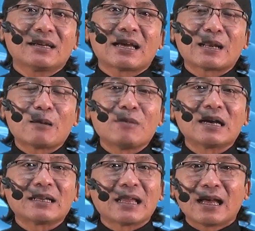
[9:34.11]
karena
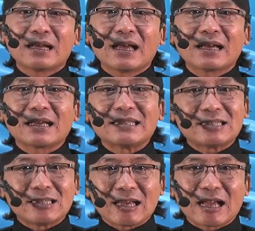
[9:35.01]
mengenang akan
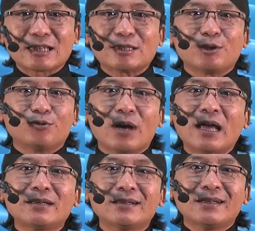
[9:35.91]
cinta kasih
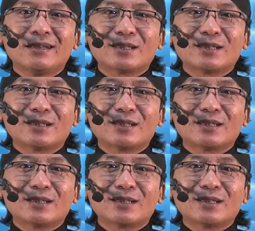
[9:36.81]
Tuhan